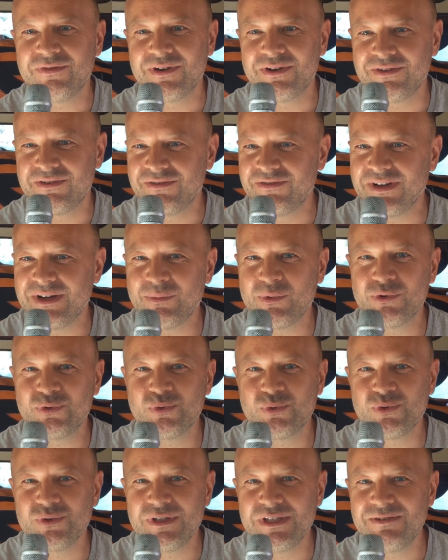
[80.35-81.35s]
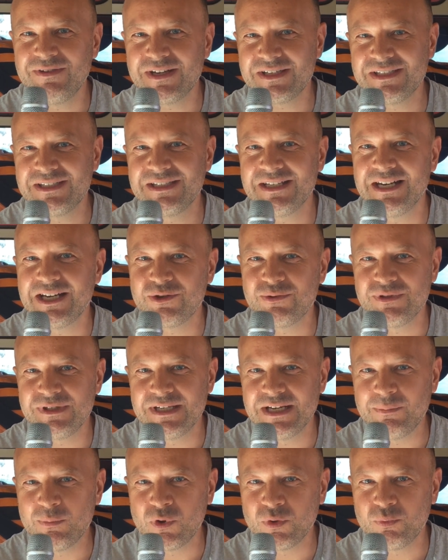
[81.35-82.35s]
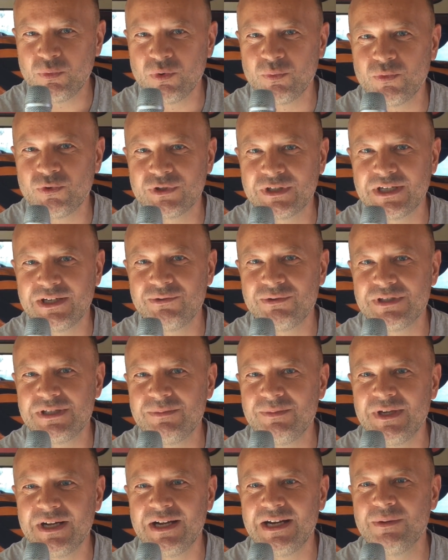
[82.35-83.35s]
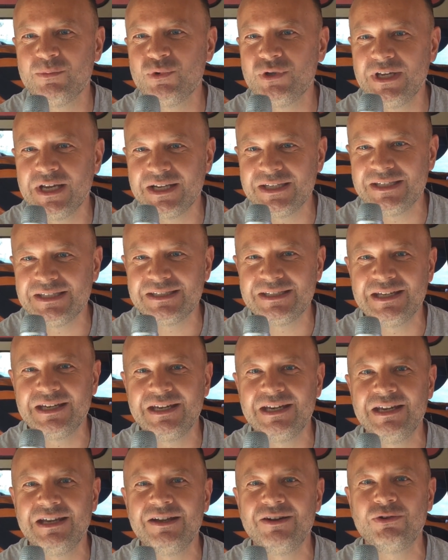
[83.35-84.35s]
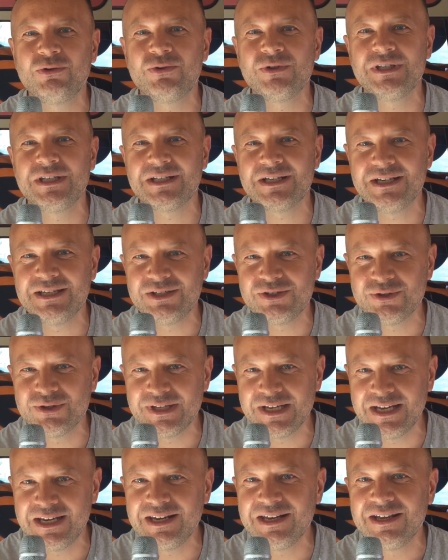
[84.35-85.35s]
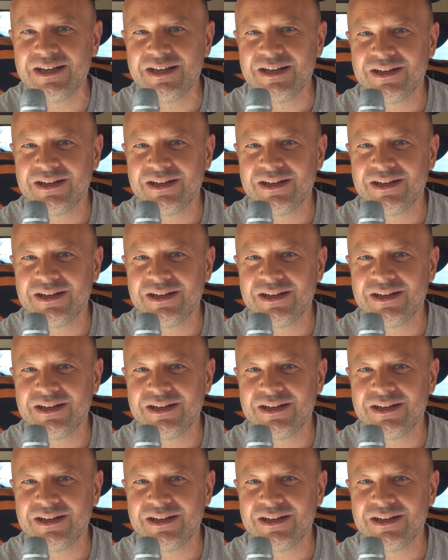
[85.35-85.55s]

Enfin, vraiment toute une diversité de la cuisine allemande pour montrer aussi bien la modernité, le côté traditionnel.